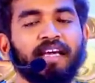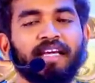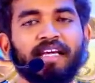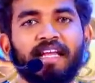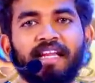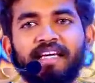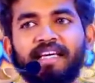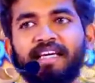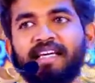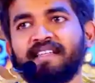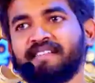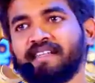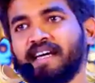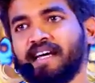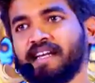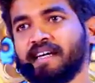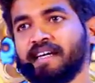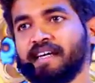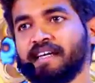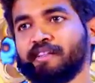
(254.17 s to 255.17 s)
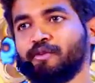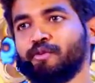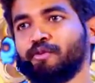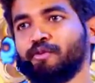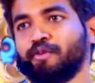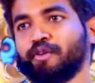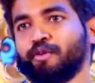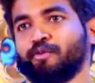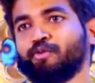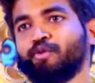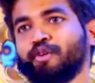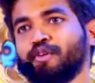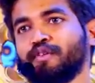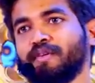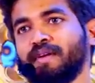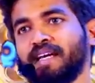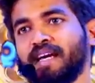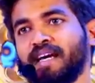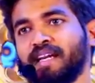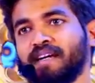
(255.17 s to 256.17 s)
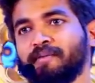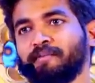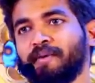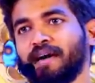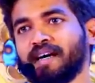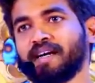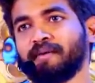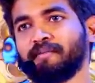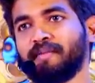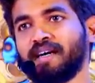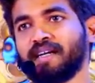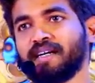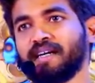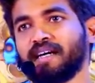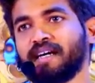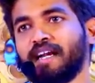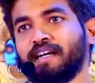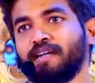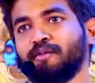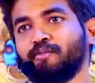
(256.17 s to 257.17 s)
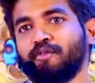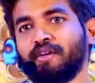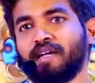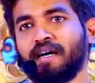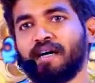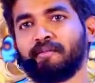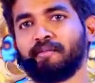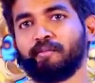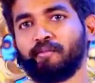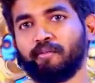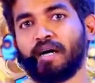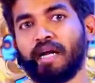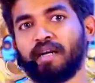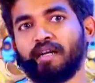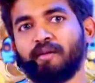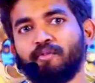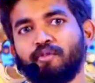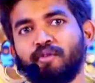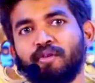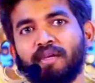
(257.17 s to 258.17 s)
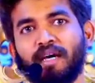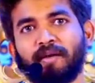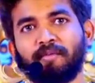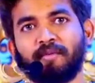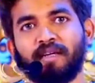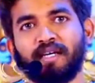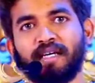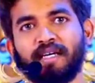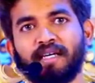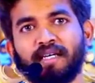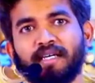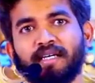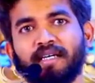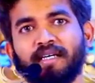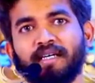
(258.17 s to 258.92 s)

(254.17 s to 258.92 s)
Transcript: எனக்கு ஈஸியாக இருக்குங்க இந்த ரூட்டு குறுக்கு வழியாக இருக்குது பக்கமாக இருக்குது கல் முள்ளா கல் முள் இல்லாமல் இருக்குது